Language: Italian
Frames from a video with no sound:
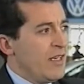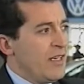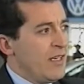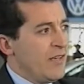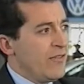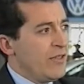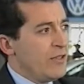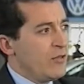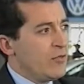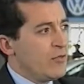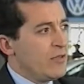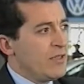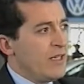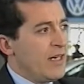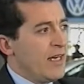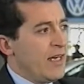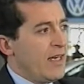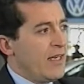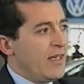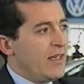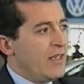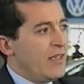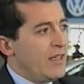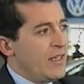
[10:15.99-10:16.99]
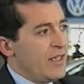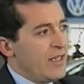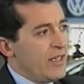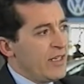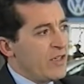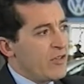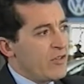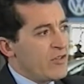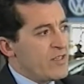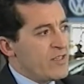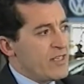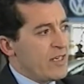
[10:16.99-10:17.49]
è venuta
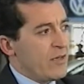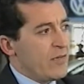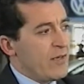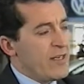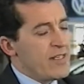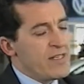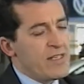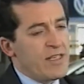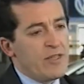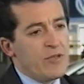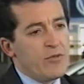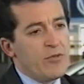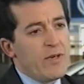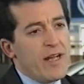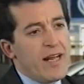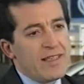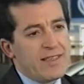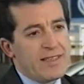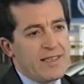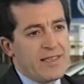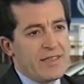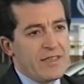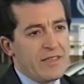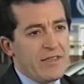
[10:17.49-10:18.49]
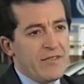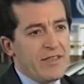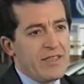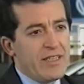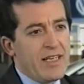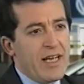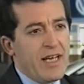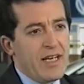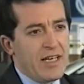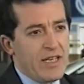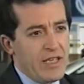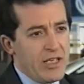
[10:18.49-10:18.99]
in conseguenza di un'altra
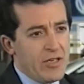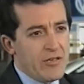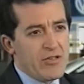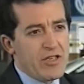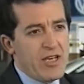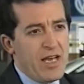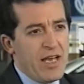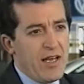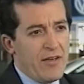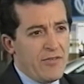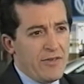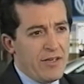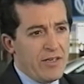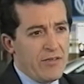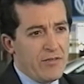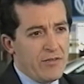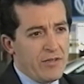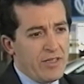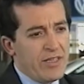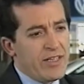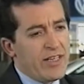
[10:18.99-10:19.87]
attività che io già avevo,